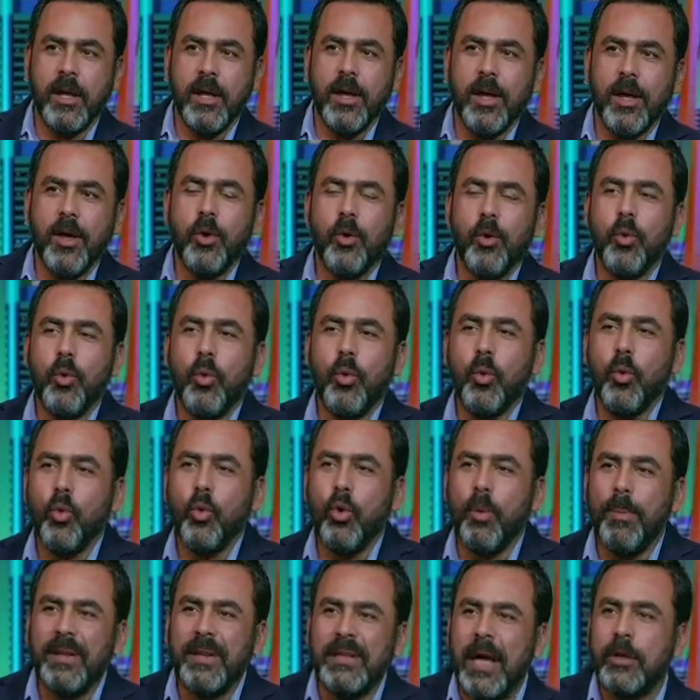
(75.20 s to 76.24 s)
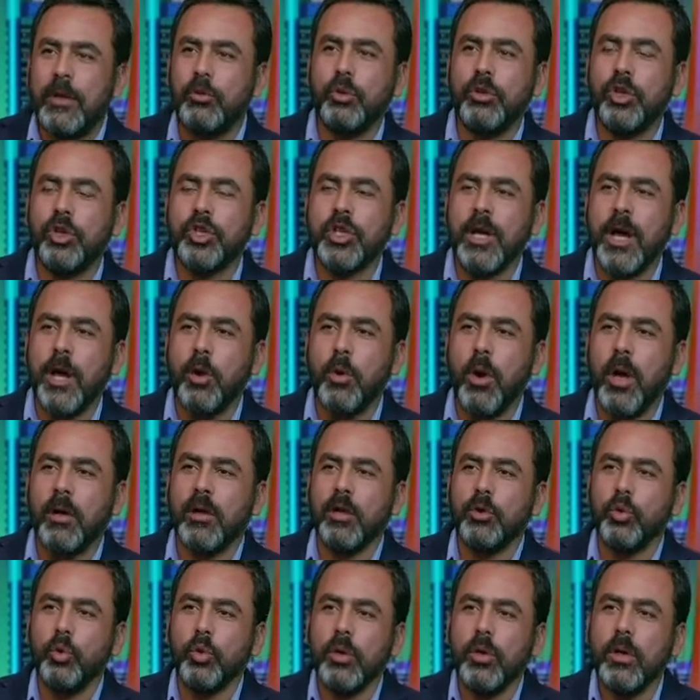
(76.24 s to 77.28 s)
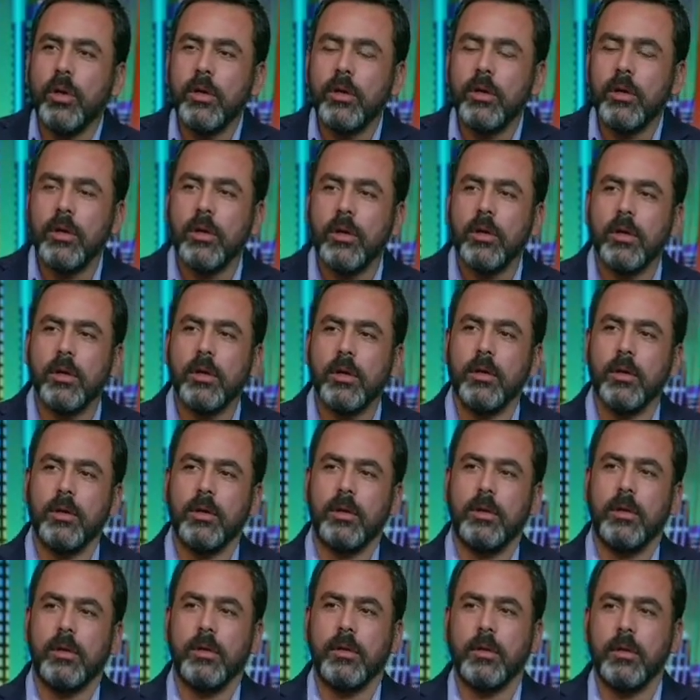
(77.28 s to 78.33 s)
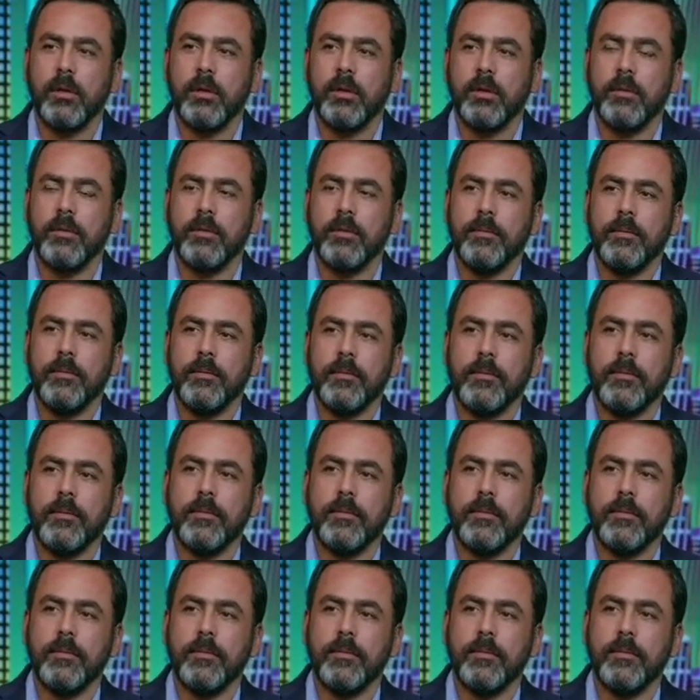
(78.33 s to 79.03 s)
بالظبط وبداتوا تشتغلوا على طول بالظبط على طول